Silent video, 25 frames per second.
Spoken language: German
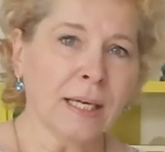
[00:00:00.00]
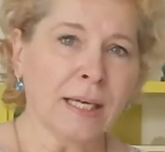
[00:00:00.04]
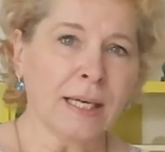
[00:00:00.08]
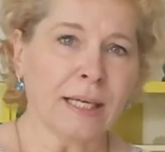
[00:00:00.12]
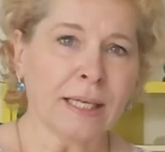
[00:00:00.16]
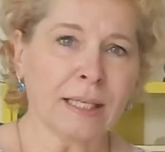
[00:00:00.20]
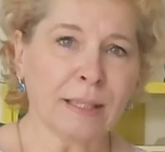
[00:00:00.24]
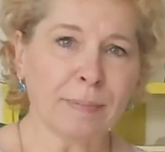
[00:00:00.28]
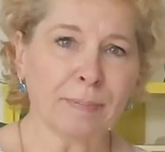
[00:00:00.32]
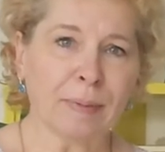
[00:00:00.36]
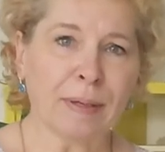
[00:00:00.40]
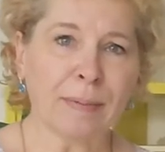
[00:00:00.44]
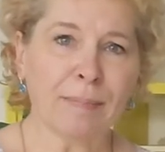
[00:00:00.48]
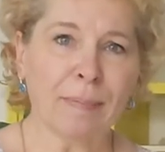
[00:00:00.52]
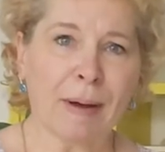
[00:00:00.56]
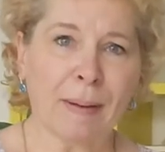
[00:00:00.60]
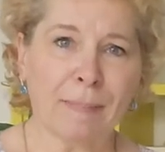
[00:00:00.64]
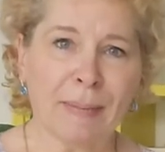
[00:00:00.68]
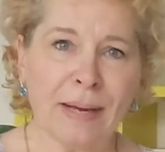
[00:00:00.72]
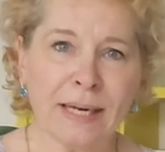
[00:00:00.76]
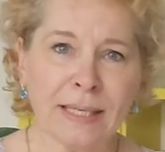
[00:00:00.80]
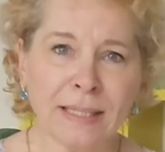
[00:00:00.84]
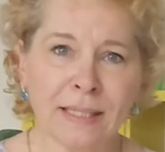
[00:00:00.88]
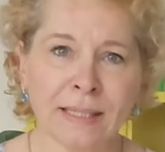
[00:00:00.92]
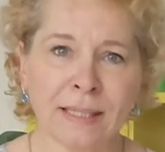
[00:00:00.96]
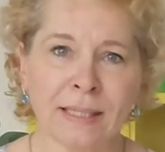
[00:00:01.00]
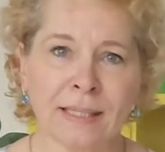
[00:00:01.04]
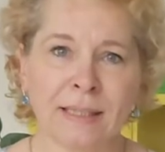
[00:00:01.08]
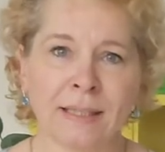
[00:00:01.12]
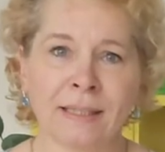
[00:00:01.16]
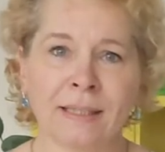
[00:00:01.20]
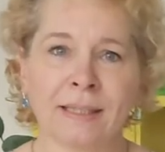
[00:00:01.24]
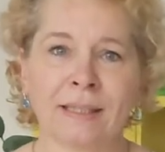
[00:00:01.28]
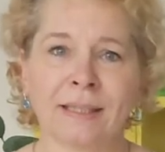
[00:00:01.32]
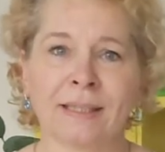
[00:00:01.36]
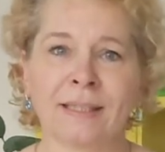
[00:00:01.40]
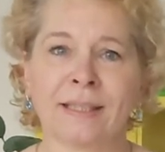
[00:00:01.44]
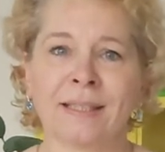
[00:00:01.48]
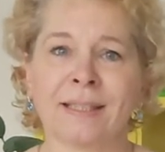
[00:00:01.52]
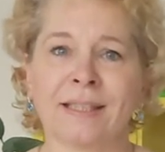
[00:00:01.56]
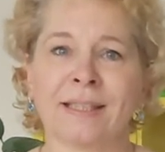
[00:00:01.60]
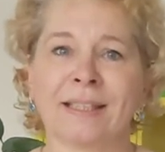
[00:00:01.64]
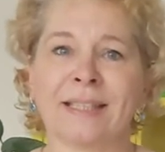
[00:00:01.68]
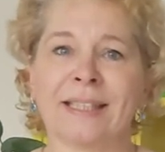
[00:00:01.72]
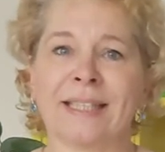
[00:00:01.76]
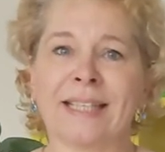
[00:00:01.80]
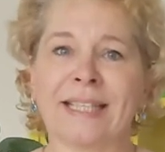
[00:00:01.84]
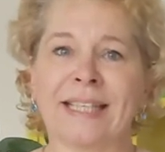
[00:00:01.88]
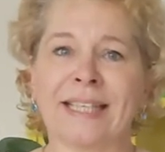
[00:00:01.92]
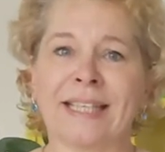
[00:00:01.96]
Ich bin Babette.
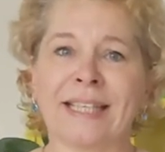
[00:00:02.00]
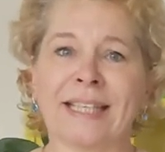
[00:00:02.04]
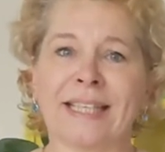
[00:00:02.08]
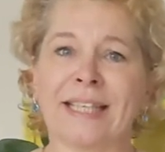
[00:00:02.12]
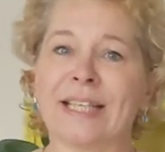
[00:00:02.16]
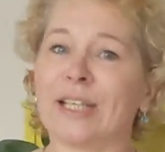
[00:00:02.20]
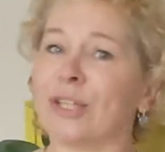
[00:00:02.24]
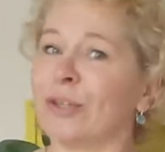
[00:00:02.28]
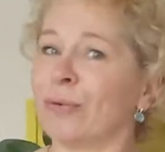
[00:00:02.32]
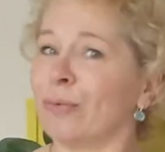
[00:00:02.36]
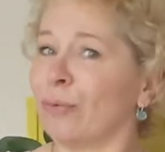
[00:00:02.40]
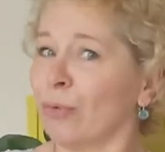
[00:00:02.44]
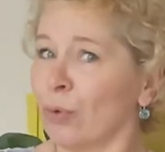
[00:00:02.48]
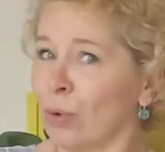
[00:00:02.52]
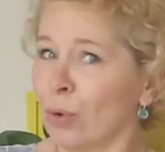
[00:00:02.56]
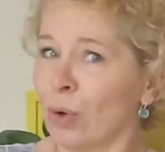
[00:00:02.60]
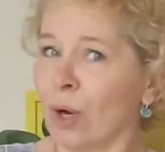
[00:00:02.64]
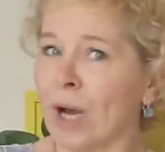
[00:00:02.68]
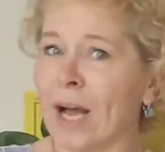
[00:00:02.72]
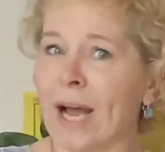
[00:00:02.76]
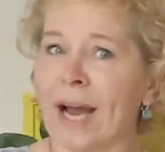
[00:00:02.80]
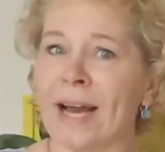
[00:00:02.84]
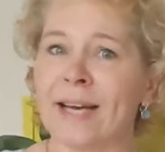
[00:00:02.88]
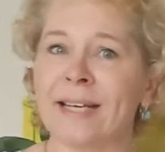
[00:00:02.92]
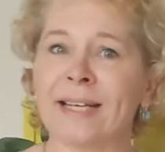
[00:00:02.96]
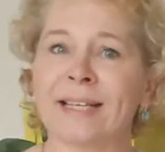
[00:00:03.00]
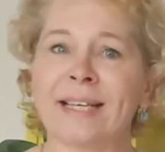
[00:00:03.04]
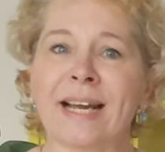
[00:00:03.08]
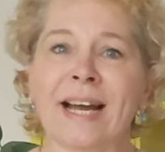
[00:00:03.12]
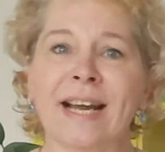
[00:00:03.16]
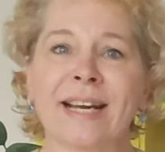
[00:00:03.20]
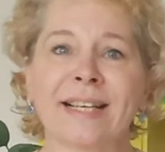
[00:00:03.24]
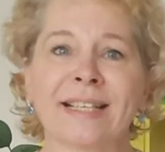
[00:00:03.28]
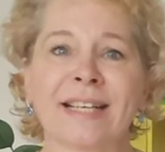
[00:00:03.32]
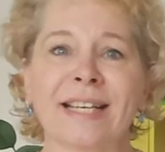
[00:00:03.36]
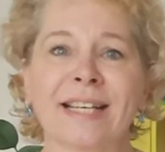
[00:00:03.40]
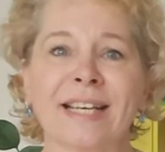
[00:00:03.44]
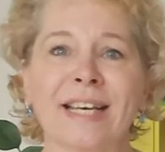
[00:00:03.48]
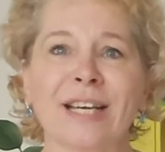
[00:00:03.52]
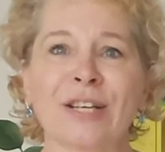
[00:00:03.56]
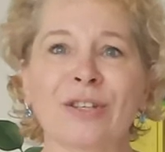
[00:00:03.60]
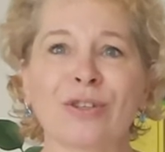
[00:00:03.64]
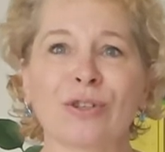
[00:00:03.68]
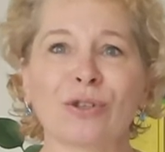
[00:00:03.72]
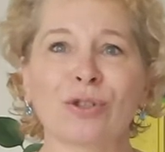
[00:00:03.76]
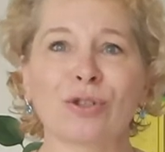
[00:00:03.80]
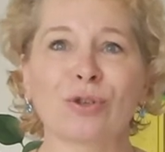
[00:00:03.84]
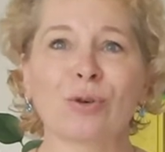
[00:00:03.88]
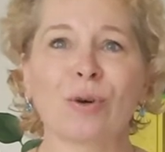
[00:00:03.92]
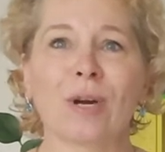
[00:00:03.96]
Ich führe einen eigenen
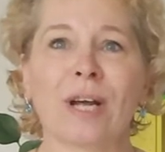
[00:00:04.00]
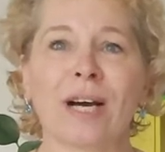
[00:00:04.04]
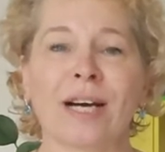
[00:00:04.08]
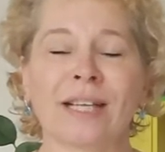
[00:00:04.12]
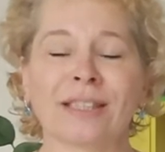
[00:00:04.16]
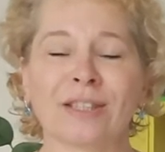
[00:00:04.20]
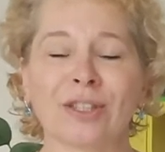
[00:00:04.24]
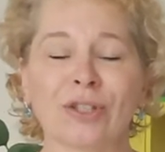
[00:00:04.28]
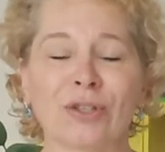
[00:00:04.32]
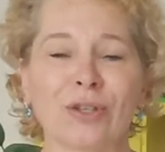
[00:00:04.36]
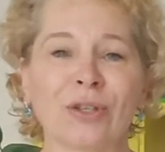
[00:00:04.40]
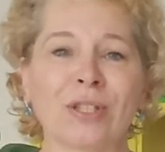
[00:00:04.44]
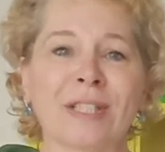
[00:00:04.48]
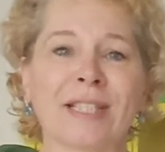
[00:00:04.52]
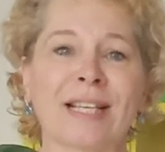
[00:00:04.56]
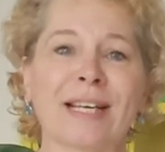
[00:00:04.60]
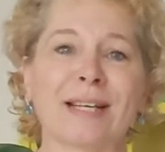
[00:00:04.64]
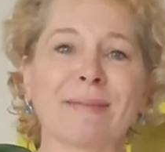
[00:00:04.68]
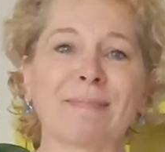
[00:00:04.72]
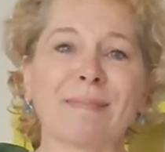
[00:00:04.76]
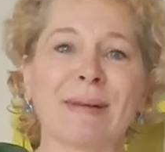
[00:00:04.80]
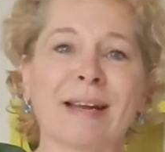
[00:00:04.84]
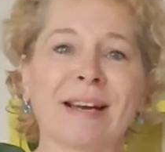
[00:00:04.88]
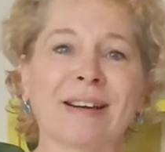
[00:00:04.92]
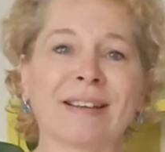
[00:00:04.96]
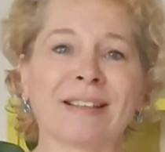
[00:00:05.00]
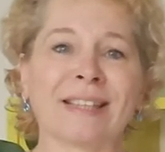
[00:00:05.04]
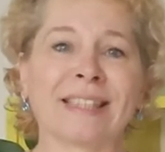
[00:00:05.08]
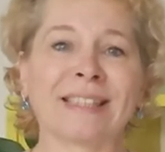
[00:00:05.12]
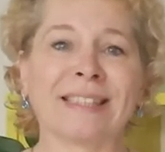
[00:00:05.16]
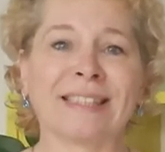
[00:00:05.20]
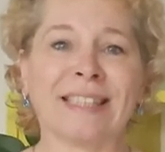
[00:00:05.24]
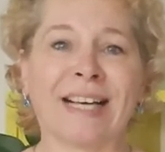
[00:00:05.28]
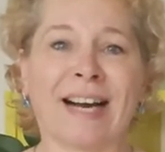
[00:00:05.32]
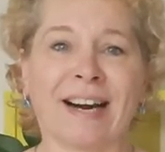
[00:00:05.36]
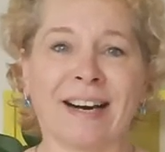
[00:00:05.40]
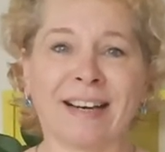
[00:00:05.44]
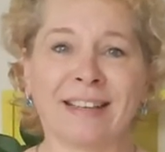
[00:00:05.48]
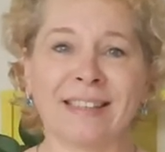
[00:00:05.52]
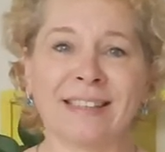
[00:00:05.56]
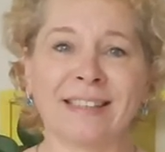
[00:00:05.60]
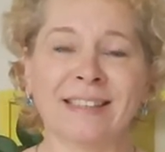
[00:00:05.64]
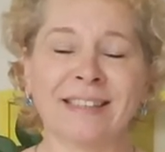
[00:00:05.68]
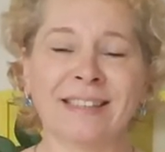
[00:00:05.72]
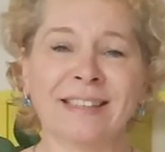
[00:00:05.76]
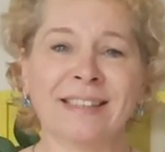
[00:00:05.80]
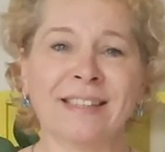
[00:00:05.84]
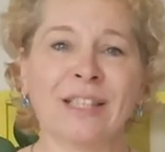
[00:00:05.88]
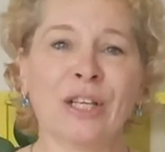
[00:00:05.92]
Kinderschuhladen schon seit mehreren Jahren.